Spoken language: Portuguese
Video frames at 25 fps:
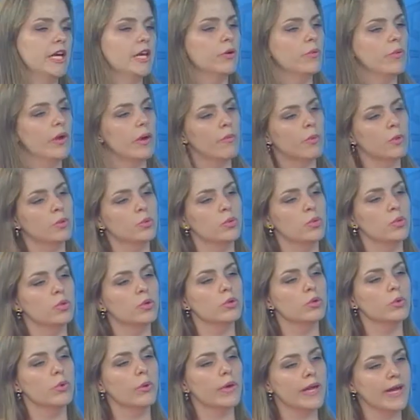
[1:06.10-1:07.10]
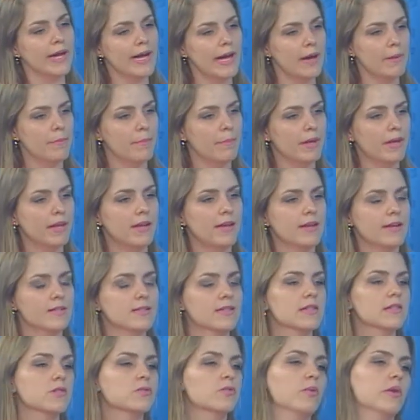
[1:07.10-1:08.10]
E o hemonúcleo encaminha
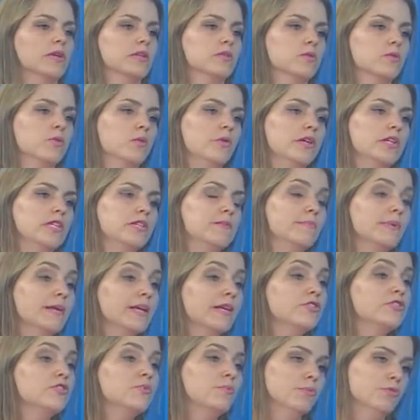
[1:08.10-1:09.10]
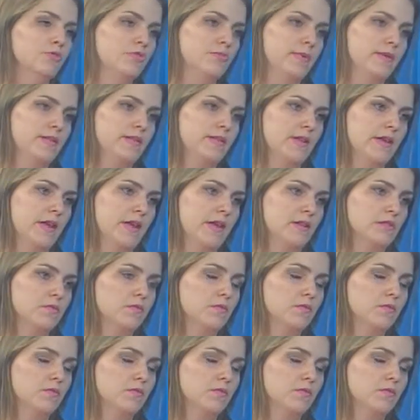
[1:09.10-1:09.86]
essas doações para que tipo de paciente,